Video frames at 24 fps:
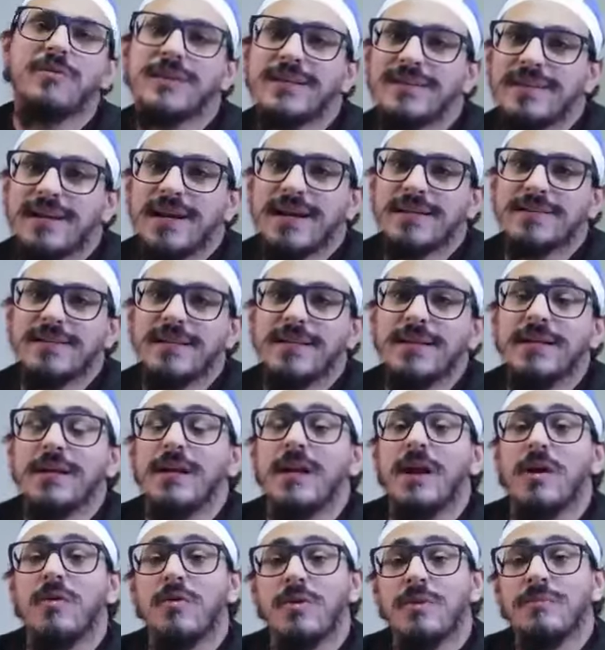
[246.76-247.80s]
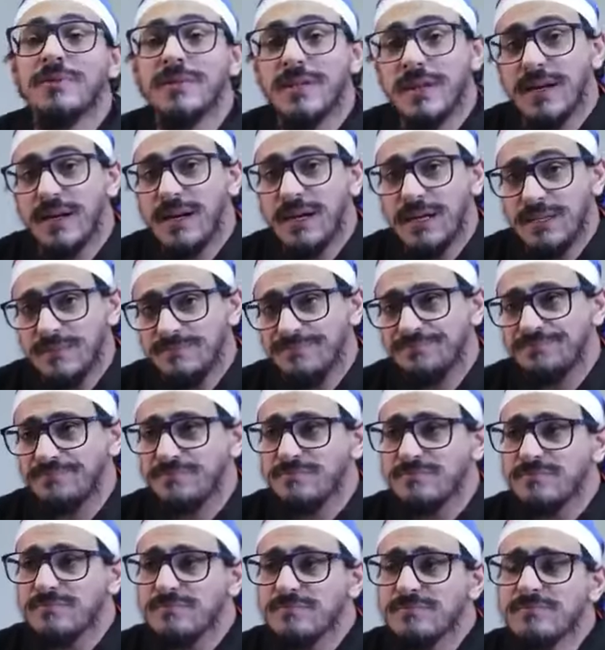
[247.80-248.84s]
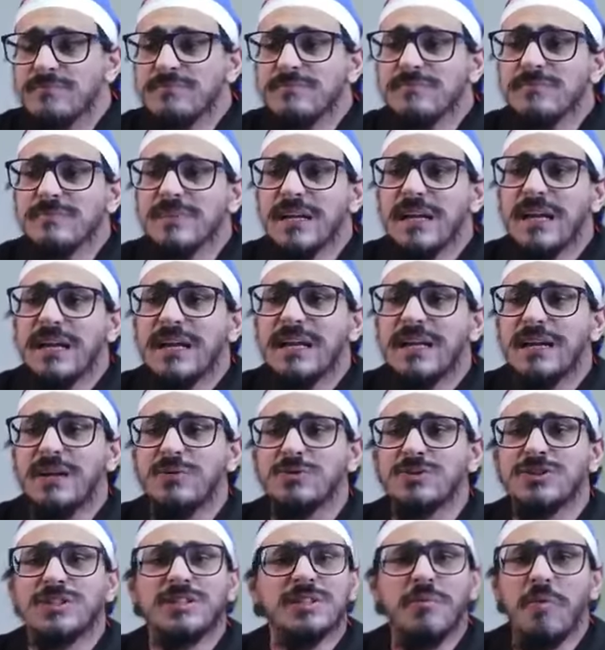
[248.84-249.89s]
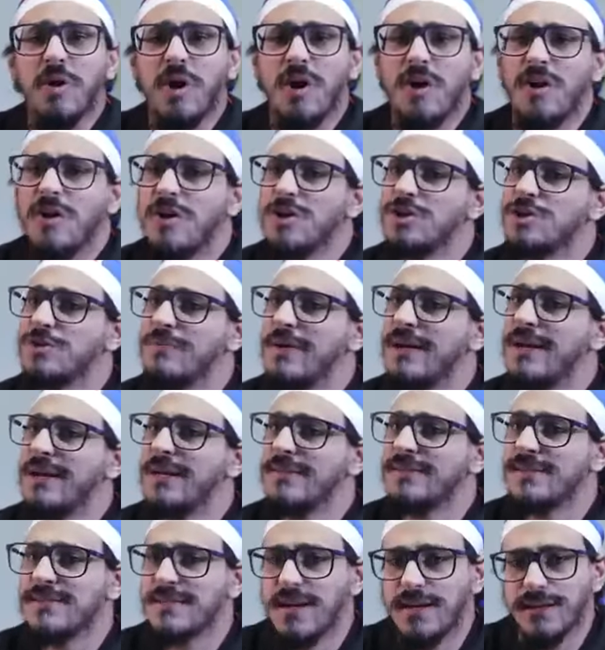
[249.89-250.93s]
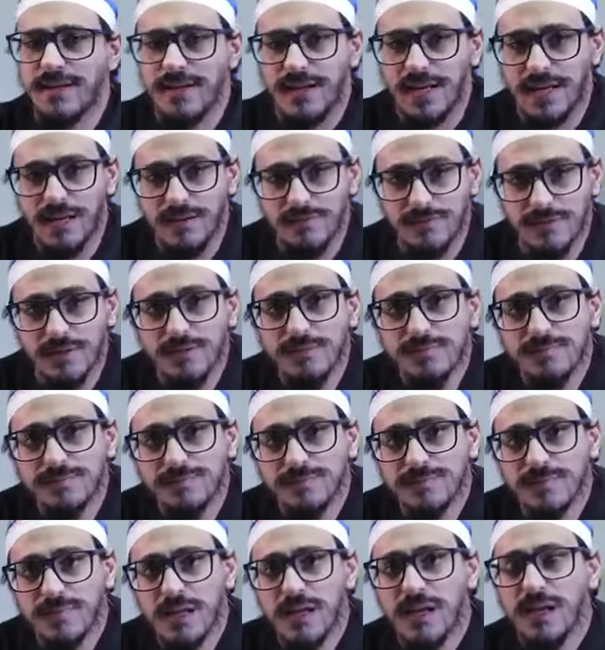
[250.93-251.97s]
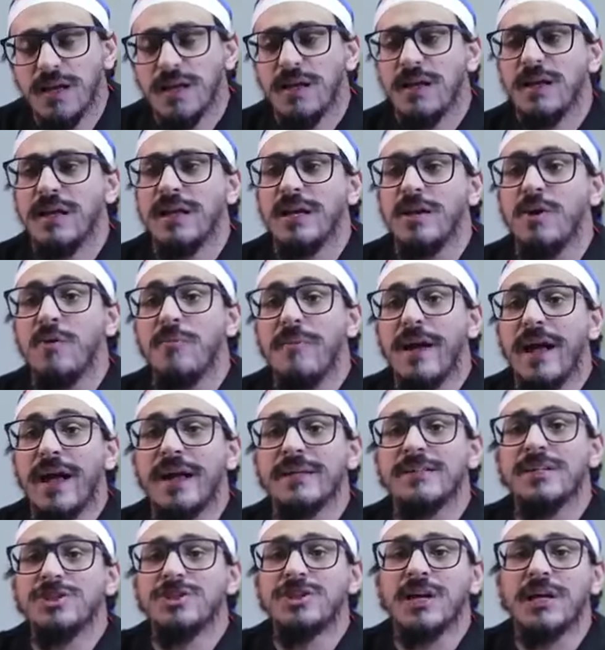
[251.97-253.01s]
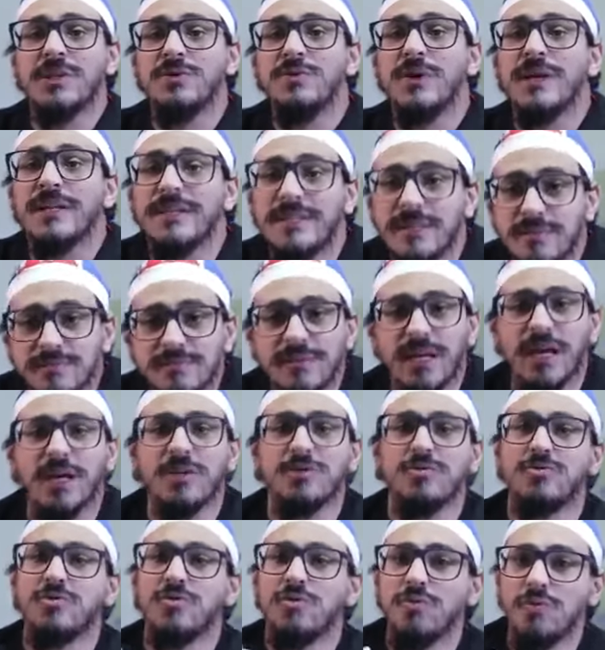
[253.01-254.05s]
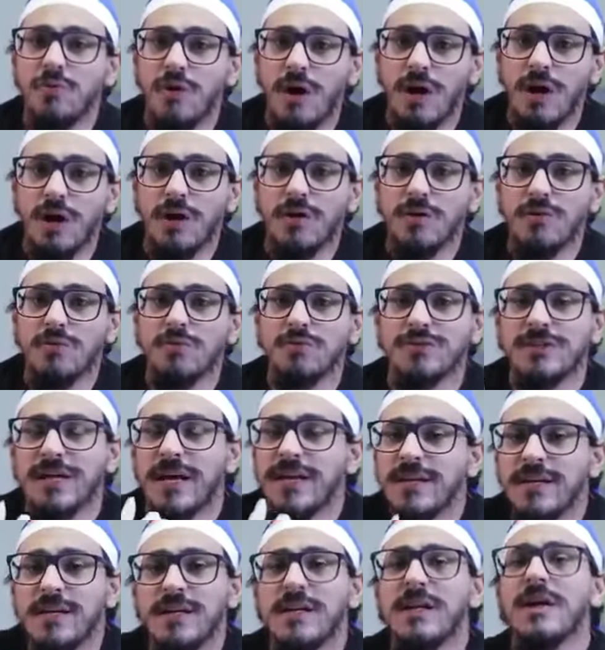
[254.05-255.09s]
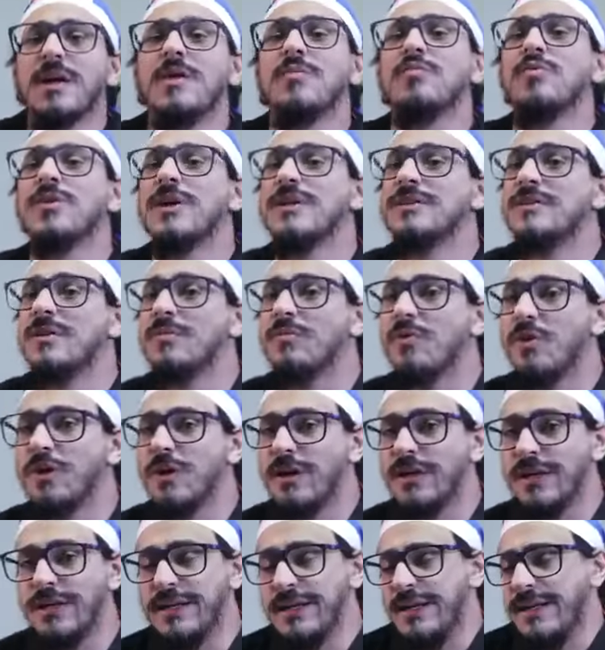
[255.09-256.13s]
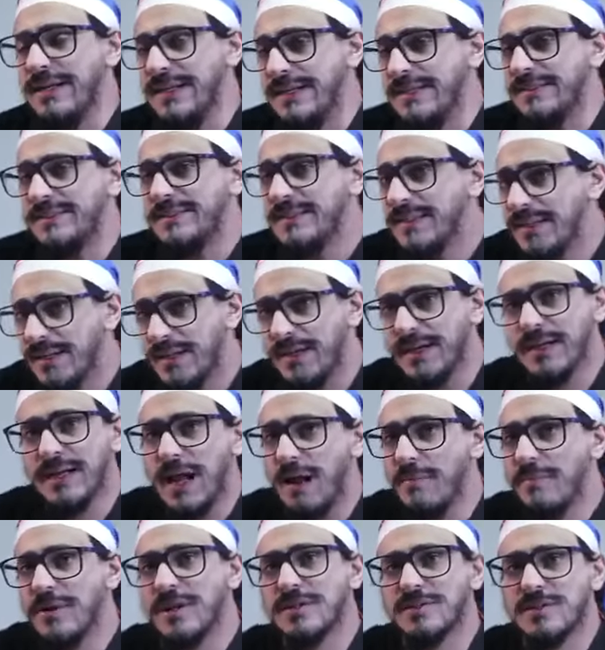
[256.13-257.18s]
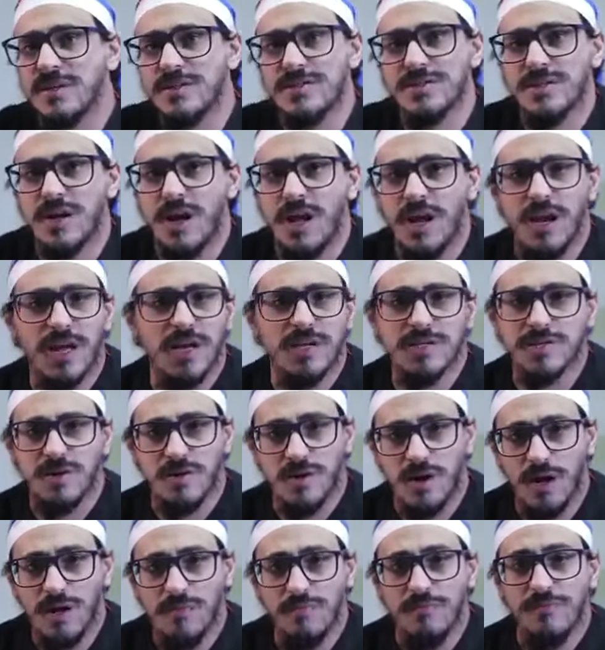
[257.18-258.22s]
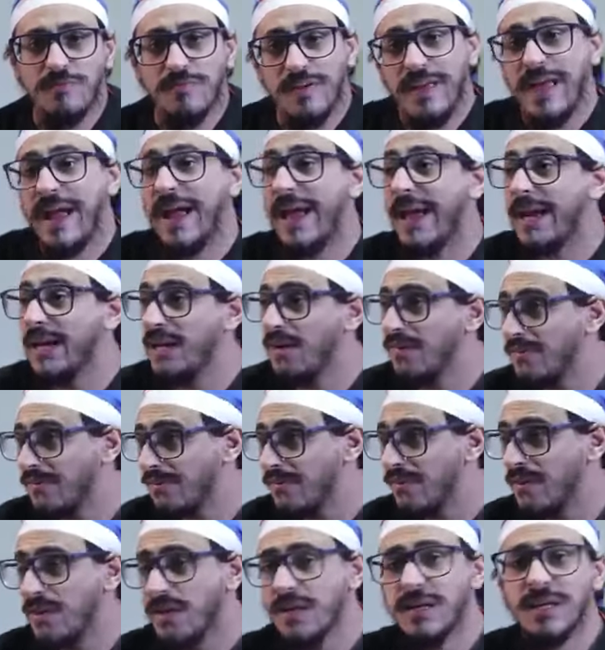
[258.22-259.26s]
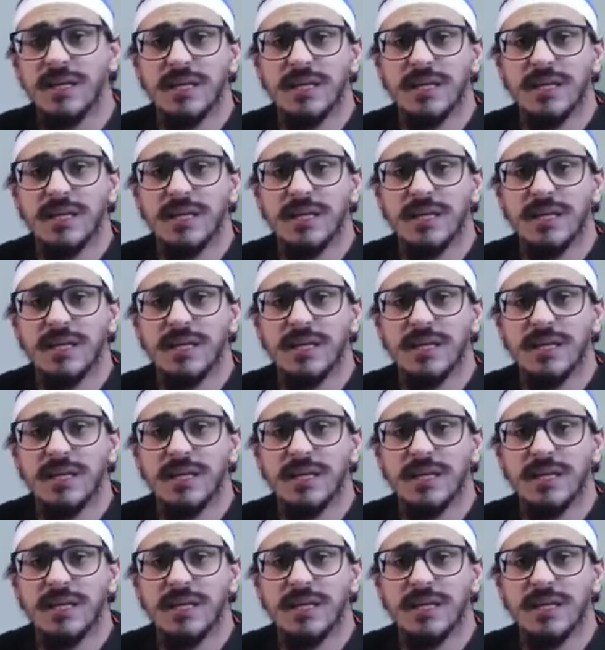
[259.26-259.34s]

الاورام آه، دي هترجع تاني الاورام بترجع لو الست ما قررتش بقى انها تسعى للخلفه لو ما اخدتش ادويه تمنع الطلوع وتقلل الهرمونات المح... الكتير اللي عماله تاثر على هذا الرحم فيخلف